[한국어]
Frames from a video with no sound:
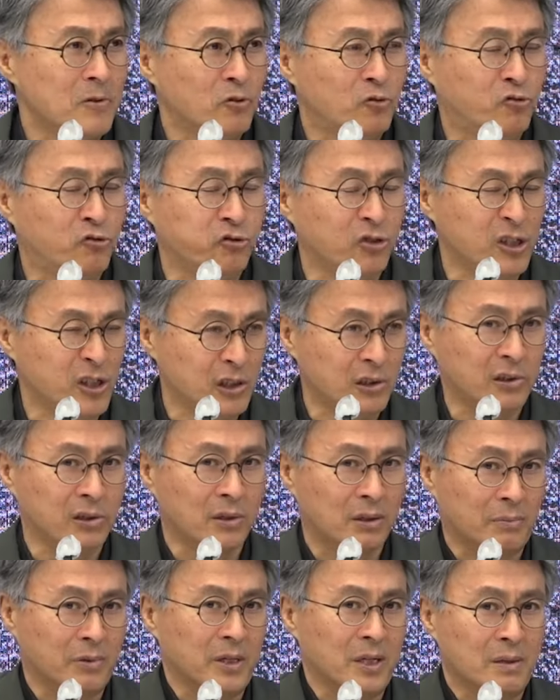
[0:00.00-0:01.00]
줄이를
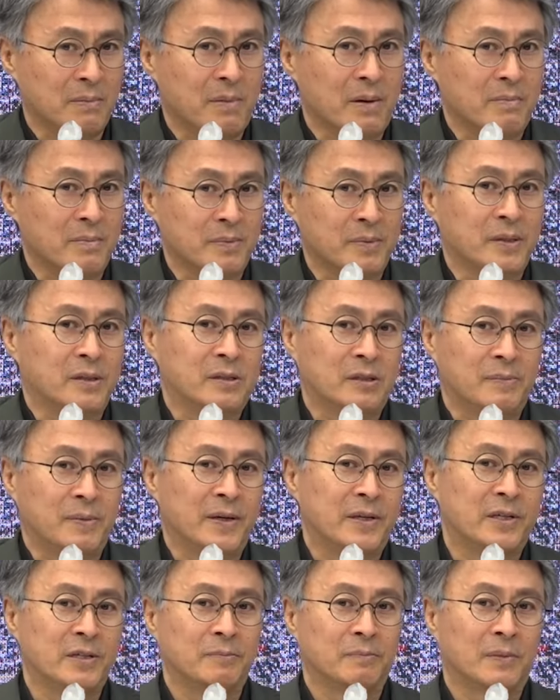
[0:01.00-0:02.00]
틀어버리는 방법은
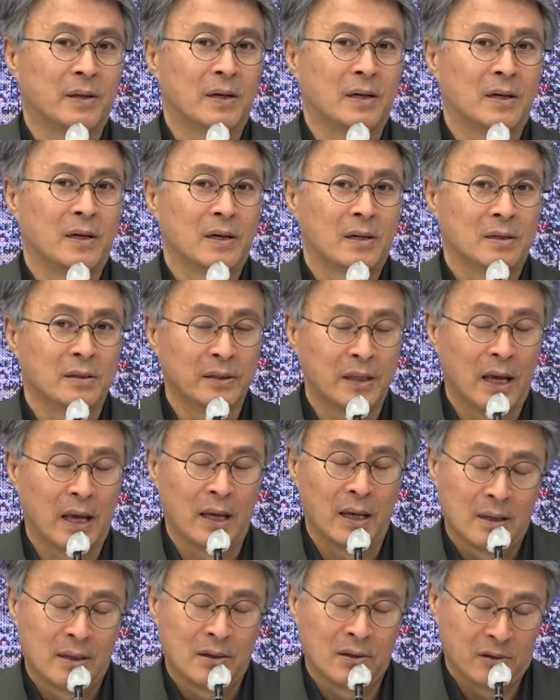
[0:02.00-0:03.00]
그거밖에 없다. 근데
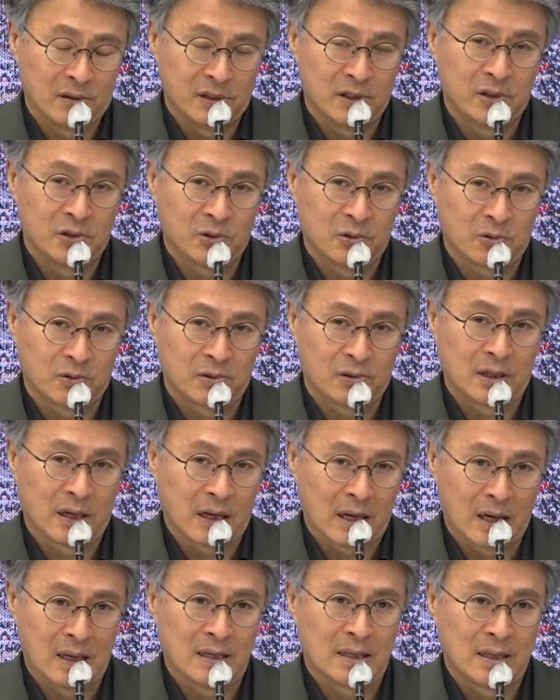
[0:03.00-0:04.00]
현실적으로 그게
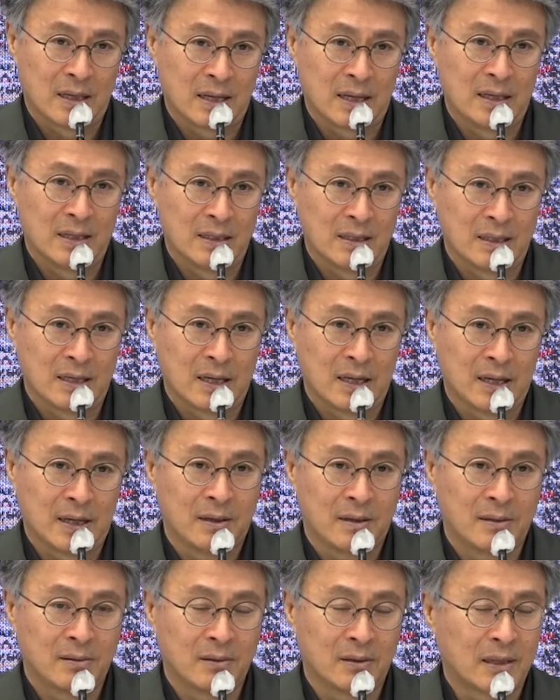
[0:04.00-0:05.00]
가능하겠느냐?
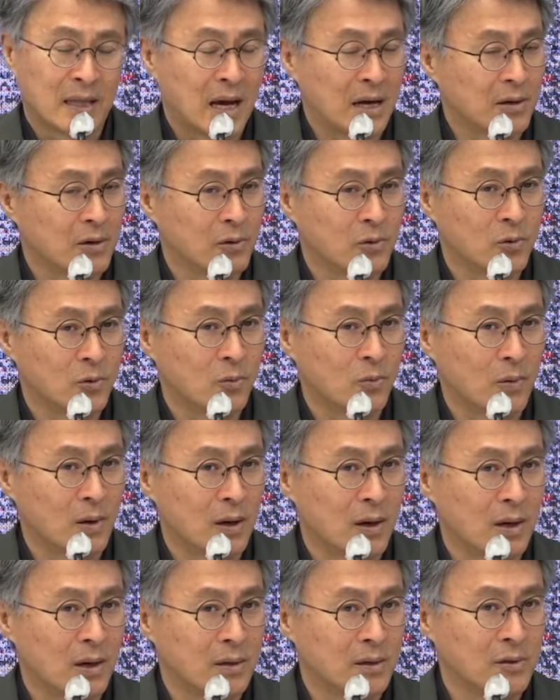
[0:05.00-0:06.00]
그런 타격
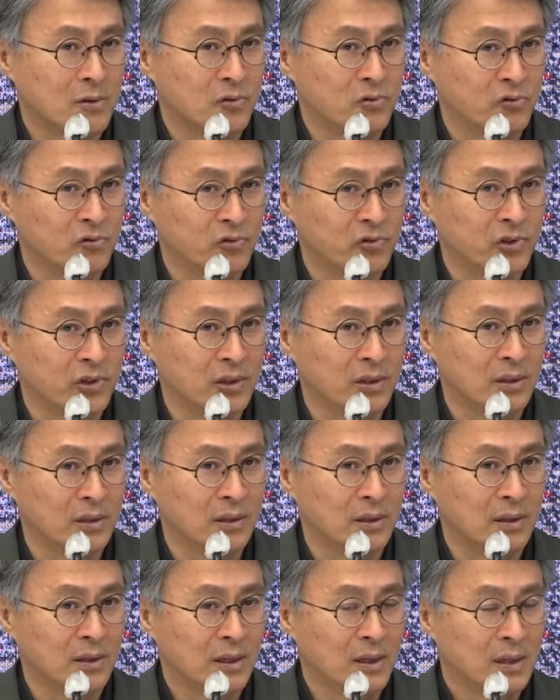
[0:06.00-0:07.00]
효과를 줄 수
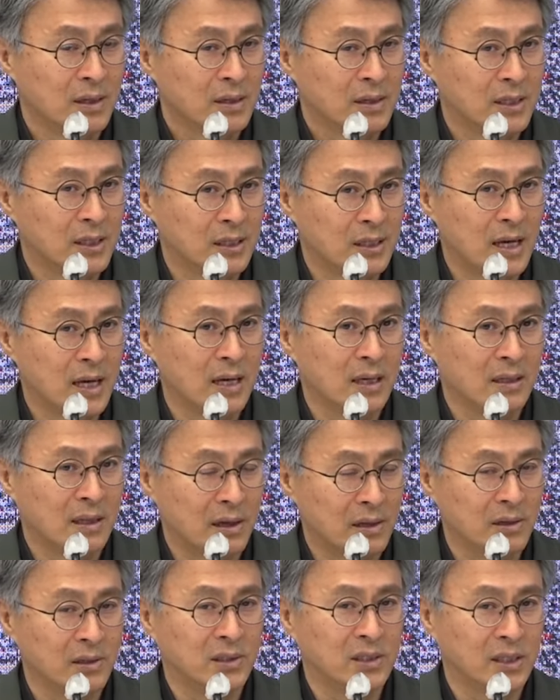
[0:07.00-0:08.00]
있는 그게
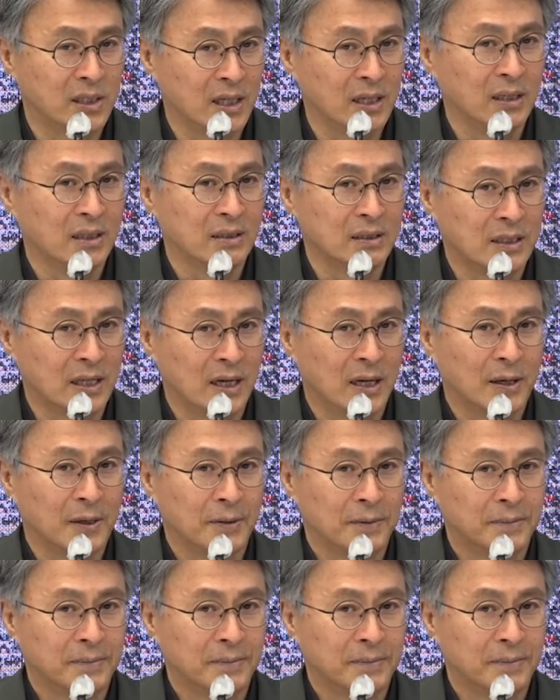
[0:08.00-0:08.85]
내려지겠느냐?